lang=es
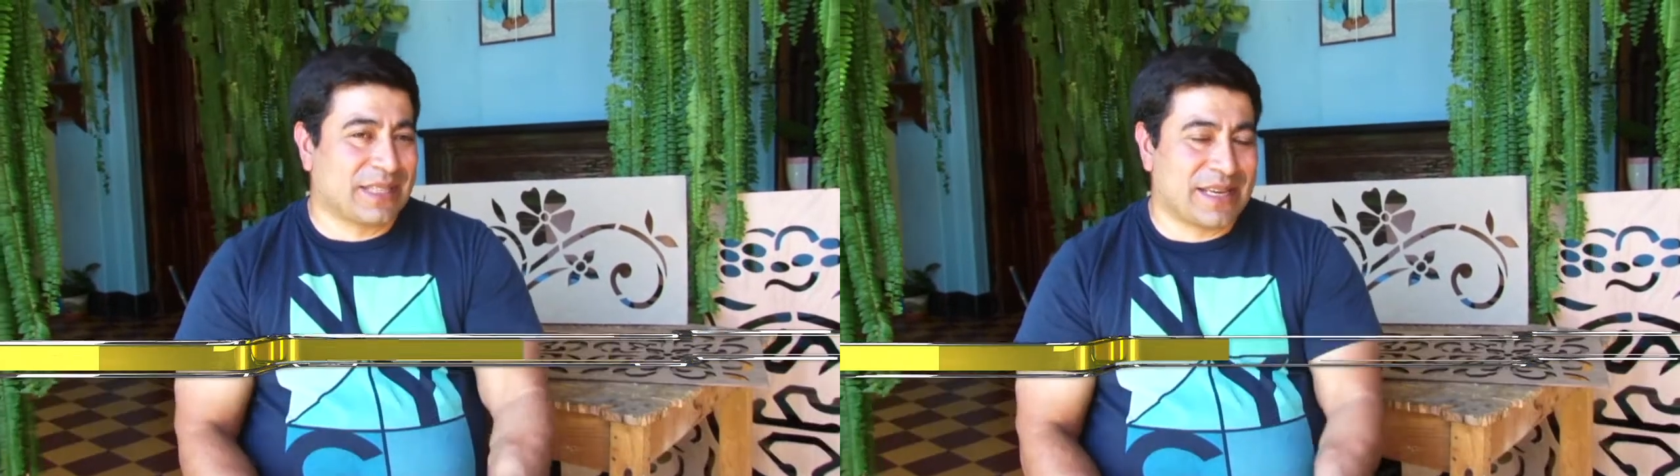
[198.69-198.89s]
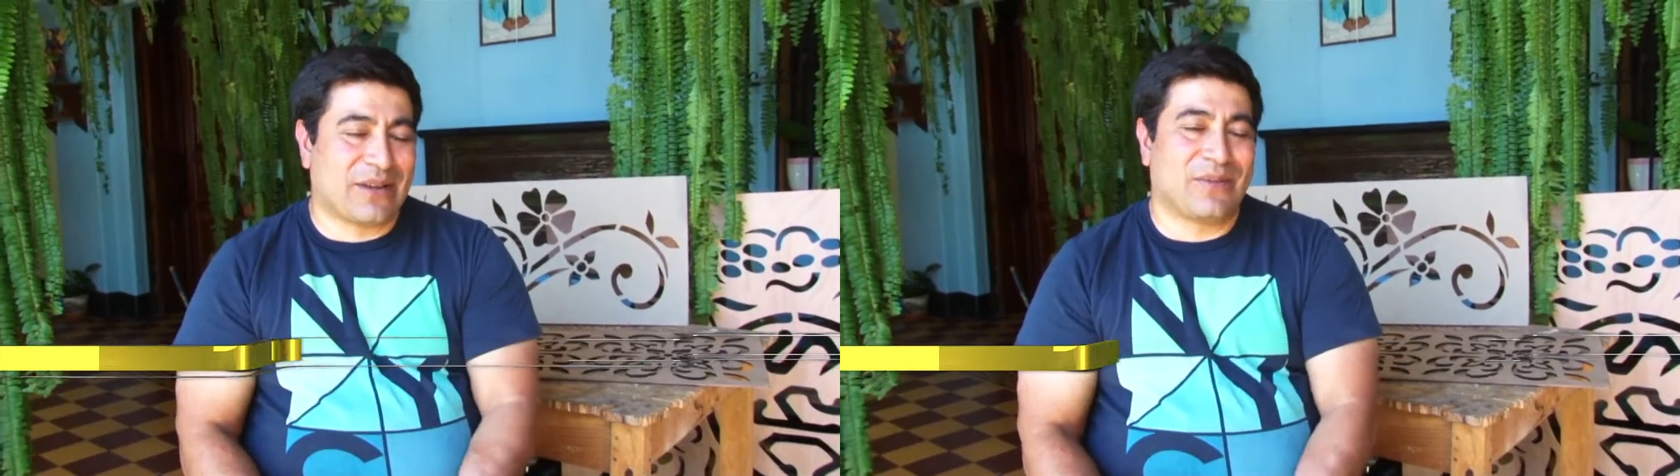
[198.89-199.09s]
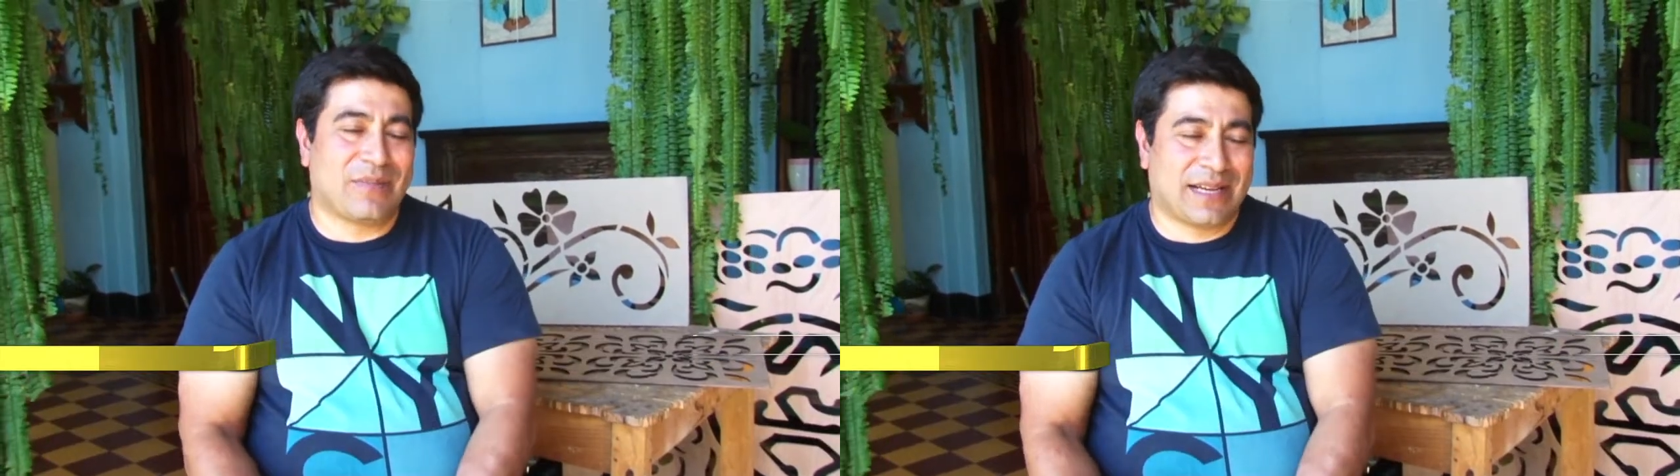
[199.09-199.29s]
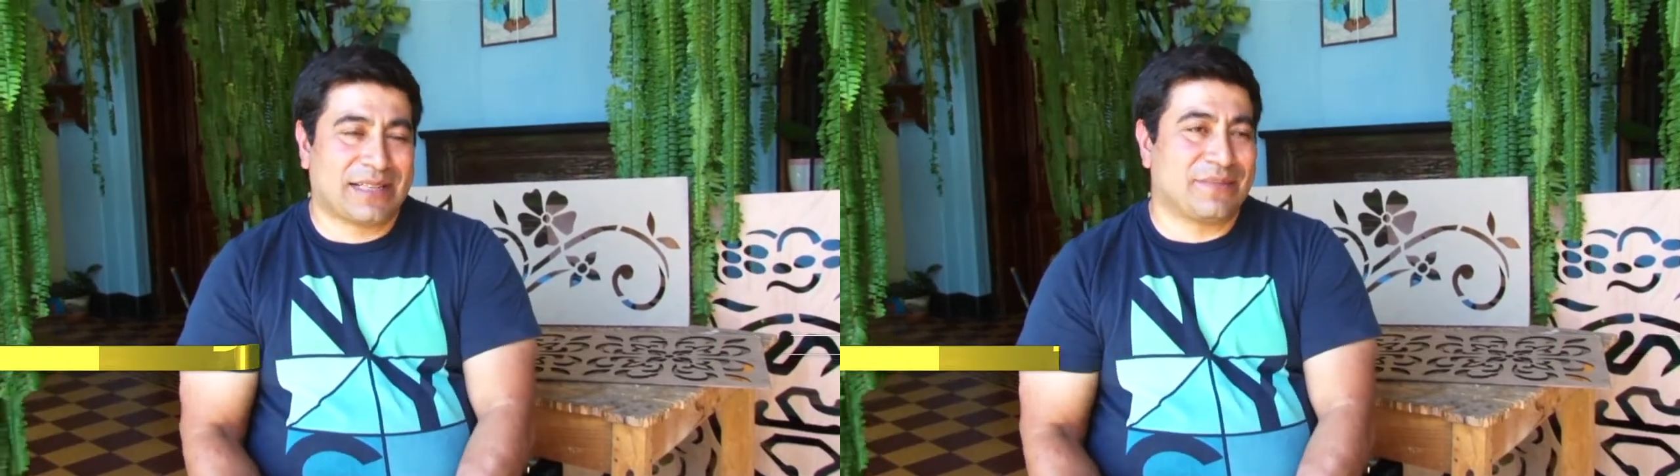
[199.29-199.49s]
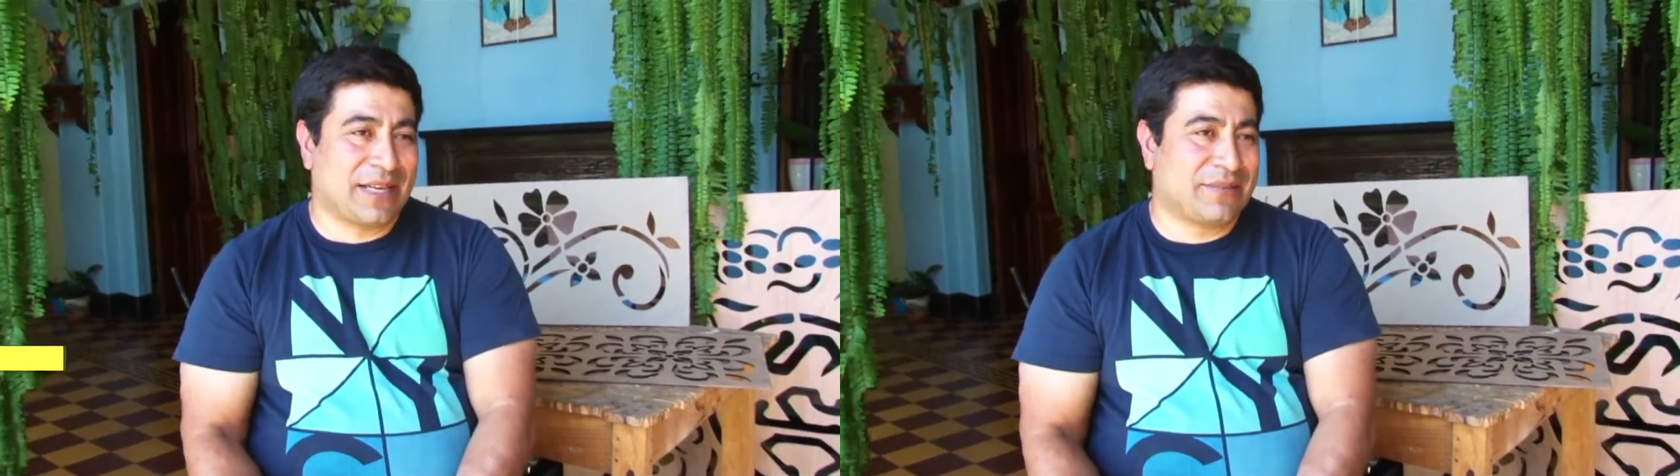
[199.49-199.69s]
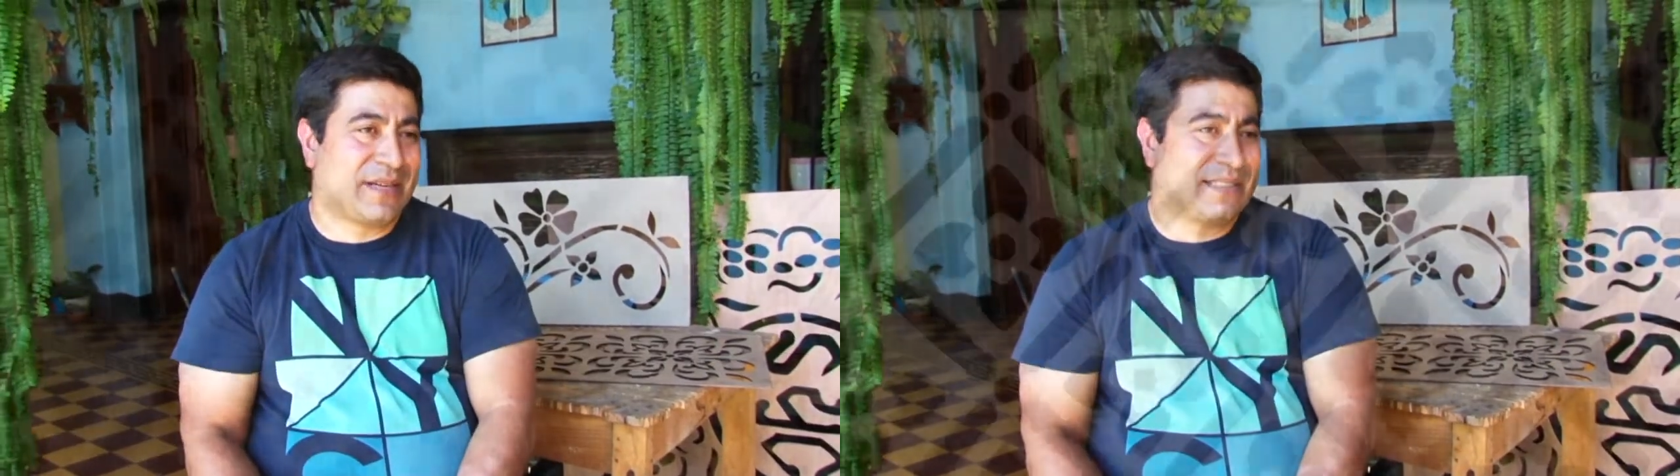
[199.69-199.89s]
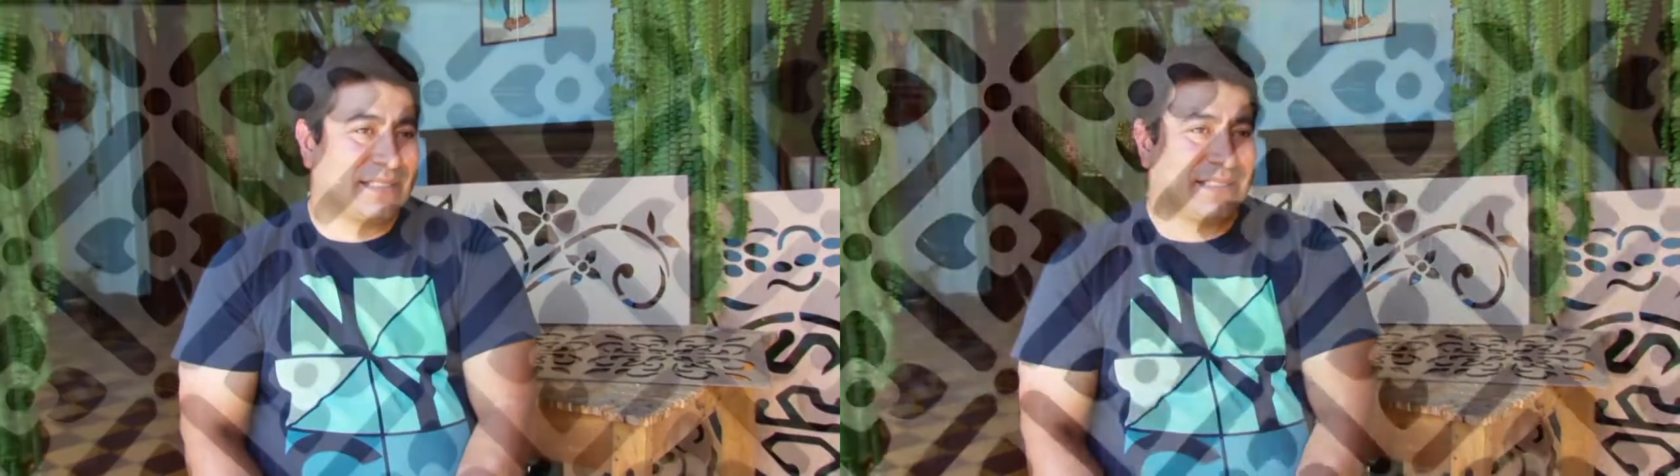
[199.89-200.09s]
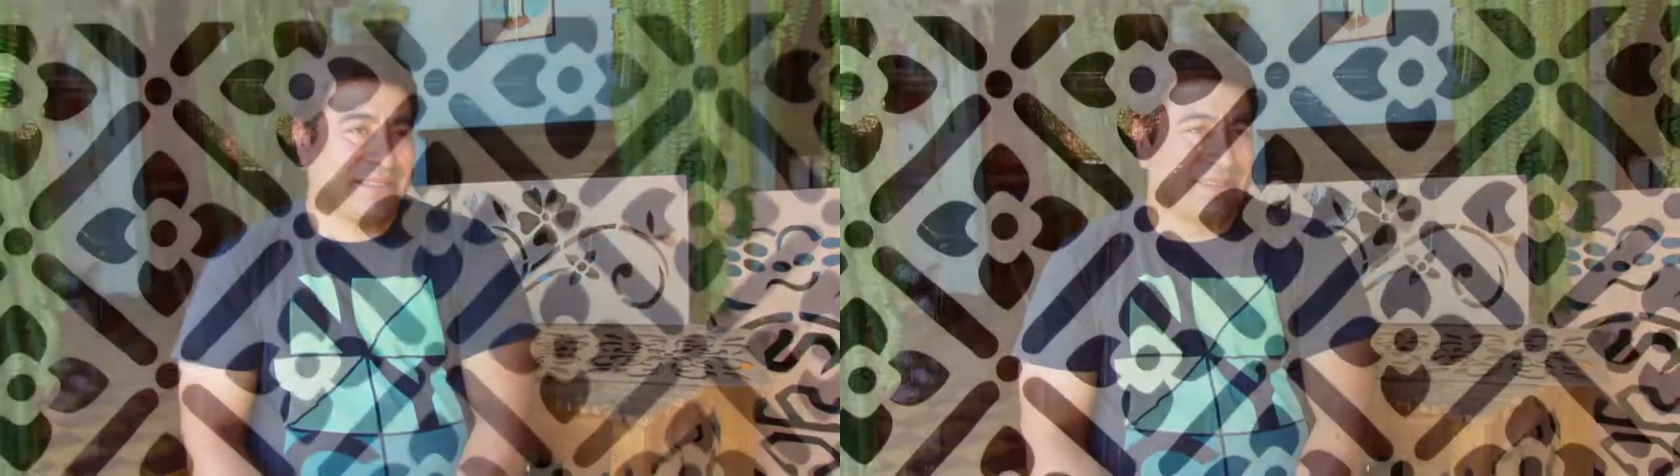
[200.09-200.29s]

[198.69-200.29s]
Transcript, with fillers: diseñado más, más, más y